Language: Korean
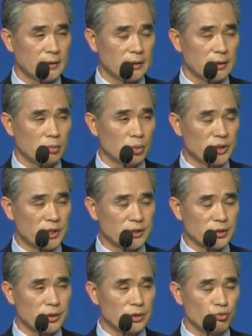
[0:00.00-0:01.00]
모세가
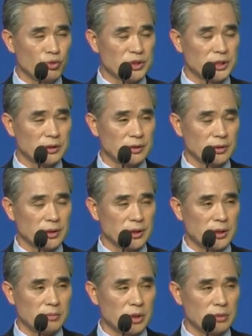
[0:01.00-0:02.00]
서 있는 위치는
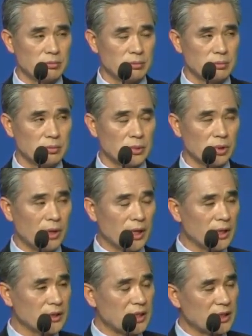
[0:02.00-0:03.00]
어디냐면
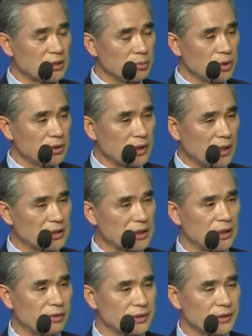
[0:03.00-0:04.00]
광야 40년을 다
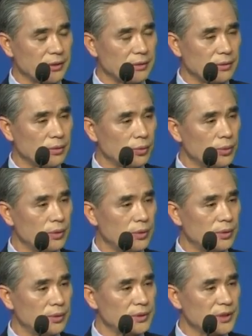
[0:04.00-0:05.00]
지나왔어요.
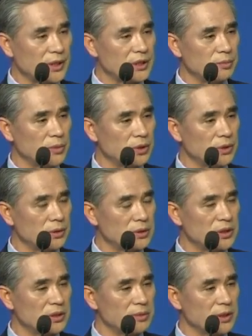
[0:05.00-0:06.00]
오늘 40년
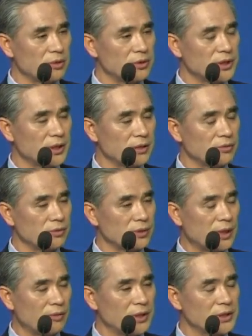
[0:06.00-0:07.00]
11개월째라고
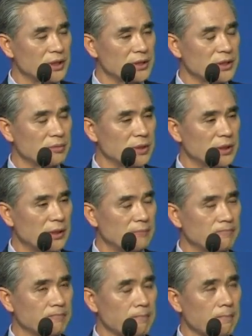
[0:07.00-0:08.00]
나와 있지 않습니까?
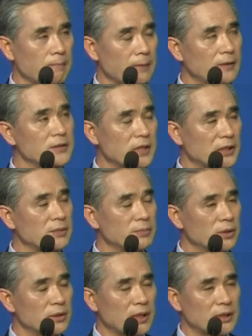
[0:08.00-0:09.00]

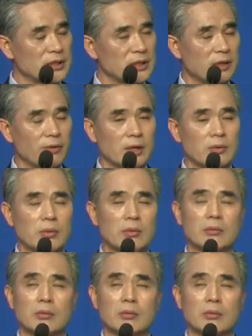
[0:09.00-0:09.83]
40년을 다 지나왔고